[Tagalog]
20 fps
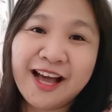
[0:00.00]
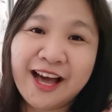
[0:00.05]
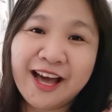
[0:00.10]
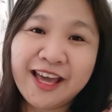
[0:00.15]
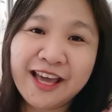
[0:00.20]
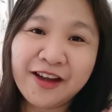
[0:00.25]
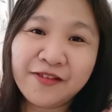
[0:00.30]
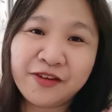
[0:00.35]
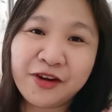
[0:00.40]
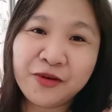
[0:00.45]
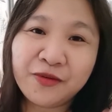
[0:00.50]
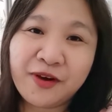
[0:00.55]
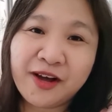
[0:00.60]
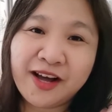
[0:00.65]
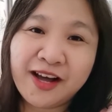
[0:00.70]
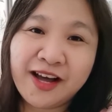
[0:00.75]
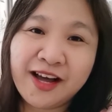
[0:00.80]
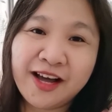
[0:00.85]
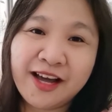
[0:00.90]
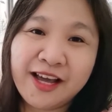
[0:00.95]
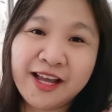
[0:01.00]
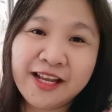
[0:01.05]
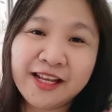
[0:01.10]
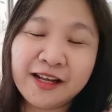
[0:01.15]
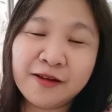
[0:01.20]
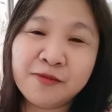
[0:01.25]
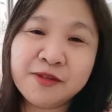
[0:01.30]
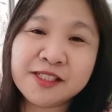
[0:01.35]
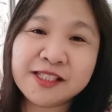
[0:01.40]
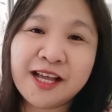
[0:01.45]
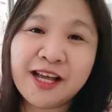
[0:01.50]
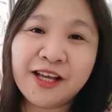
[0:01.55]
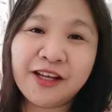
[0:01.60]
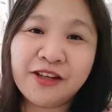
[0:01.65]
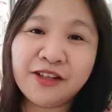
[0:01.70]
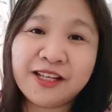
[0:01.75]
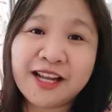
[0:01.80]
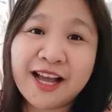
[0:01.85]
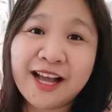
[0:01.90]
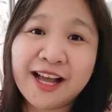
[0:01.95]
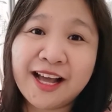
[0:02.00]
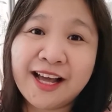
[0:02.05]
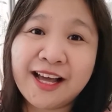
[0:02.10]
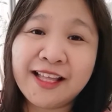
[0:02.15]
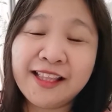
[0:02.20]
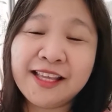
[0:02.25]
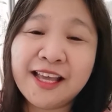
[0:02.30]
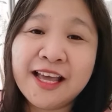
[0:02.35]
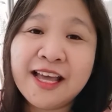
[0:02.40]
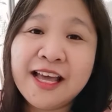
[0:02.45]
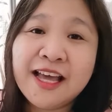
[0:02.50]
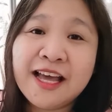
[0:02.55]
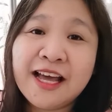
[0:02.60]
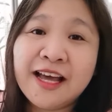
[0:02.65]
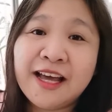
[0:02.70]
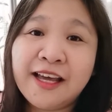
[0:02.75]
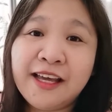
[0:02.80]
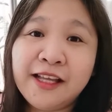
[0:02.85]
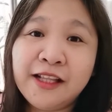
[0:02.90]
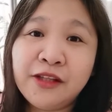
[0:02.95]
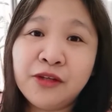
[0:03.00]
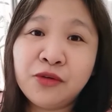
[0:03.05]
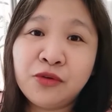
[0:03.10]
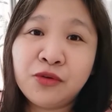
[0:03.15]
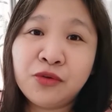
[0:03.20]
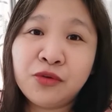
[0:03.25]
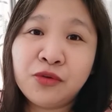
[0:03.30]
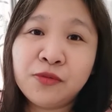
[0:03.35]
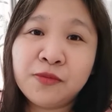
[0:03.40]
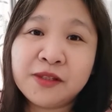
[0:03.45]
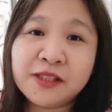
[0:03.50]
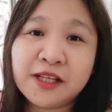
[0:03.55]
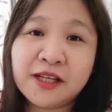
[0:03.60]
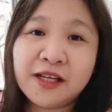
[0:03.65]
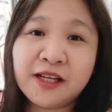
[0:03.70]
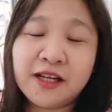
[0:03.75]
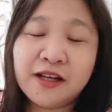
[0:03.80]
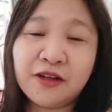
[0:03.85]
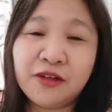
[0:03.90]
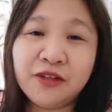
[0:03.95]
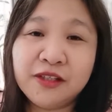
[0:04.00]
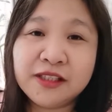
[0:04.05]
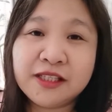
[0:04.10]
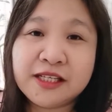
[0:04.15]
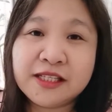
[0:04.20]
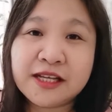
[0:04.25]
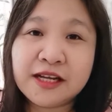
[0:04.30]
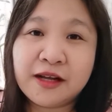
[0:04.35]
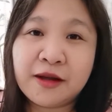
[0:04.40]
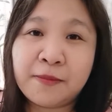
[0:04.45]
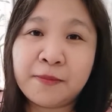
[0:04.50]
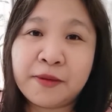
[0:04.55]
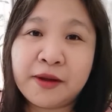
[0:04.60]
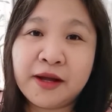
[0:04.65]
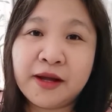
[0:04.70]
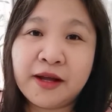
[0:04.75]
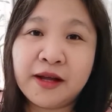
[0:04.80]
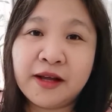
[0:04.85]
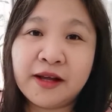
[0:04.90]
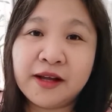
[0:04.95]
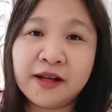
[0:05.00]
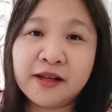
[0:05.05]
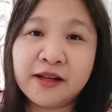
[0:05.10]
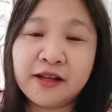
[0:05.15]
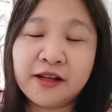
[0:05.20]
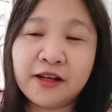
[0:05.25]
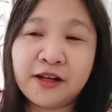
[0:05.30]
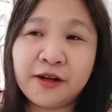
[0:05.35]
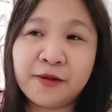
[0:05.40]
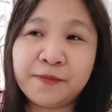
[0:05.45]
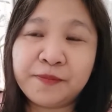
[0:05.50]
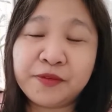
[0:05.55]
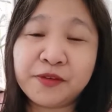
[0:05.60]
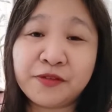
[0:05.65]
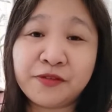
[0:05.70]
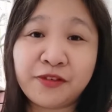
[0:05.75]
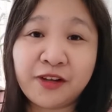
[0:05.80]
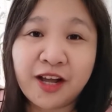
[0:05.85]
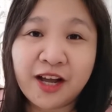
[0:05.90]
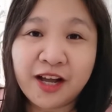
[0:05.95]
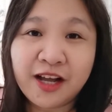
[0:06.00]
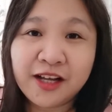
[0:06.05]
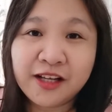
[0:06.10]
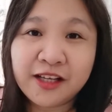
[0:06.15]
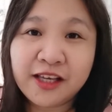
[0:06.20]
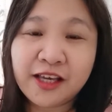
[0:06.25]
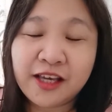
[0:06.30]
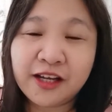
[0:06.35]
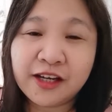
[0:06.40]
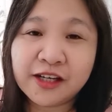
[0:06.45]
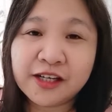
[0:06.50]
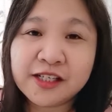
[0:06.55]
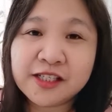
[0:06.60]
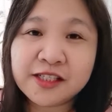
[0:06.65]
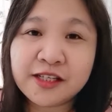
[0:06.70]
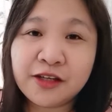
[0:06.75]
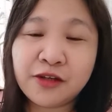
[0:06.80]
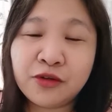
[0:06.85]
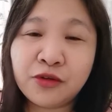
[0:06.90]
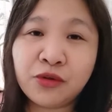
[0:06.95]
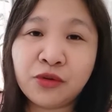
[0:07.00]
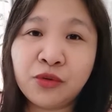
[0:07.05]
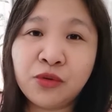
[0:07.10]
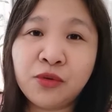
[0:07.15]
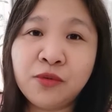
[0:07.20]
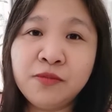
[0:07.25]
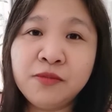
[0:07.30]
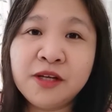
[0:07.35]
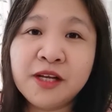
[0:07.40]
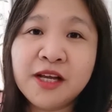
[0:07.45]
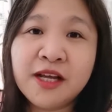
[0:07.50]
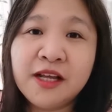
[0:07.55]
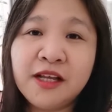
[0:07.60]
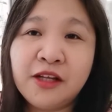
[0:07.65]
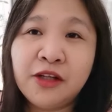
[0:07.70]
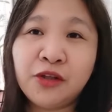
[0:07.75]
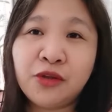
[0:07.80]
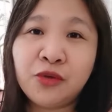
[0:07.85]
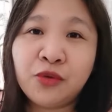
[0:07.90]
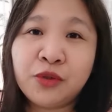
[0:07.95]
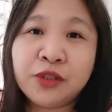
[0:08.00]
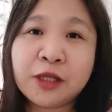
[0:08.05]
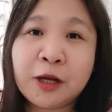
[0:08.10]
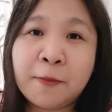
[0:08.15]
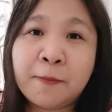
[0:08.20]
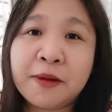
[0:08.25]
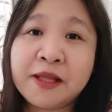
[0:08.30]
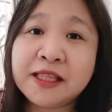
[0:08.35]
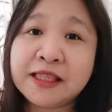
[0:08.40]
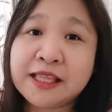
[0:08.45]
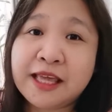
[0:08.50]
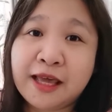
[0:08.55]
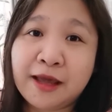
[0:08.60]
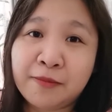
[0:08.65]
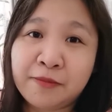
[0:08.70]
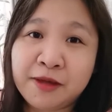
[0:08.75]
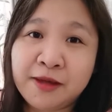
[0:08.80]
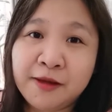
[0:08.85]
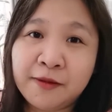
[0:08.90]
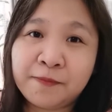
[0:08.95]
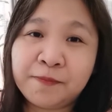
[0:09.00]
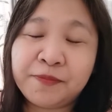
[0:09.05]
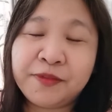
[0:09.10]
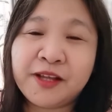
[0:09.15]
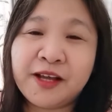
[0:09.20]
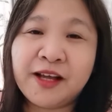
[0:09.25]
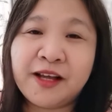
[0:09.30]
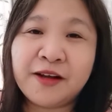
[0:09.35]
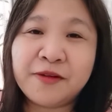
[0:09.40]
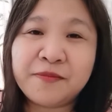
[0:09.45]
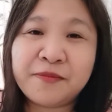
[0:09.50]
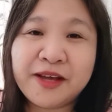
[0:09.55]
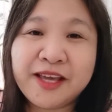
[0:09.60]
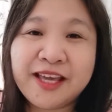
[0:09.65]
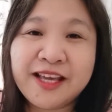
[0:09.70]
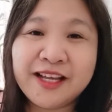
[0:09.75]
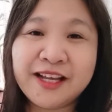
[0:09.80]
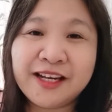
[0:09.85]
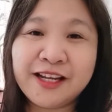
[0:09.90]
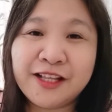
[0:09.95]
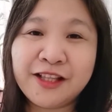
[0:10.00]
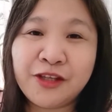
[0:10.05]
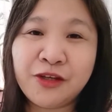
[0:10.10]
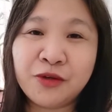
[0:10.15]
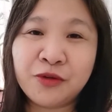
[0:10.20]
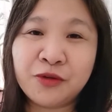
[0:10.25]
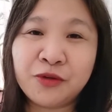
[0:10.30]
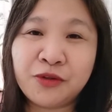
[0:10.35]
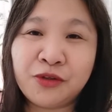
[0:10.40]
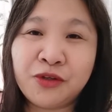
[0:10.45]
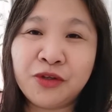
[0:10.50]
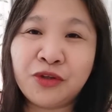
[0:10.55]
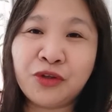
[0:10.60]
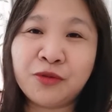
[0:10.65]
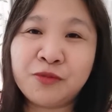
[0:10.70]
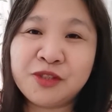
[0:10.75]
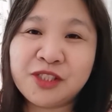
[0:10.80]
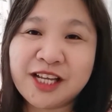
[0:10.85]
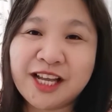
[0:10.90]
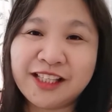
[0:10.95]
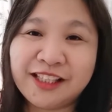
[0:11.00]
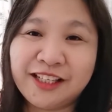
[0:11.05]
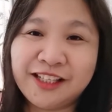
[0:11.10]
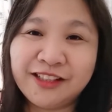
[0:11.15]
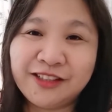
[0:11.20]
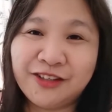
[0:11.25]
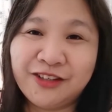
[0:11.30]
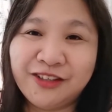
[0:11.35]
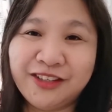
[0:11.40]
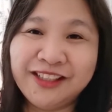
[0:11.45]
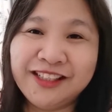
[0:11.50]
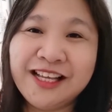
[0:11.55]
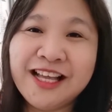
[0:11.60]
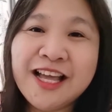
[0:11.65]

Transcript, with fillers: Hi everyone! Kamusta kayong lahat? I know matagal akong hindi nakapag-vlog um, here sa YouTube. Nung nag-pandemic, nagpahinga rin yung YouTube channel ko.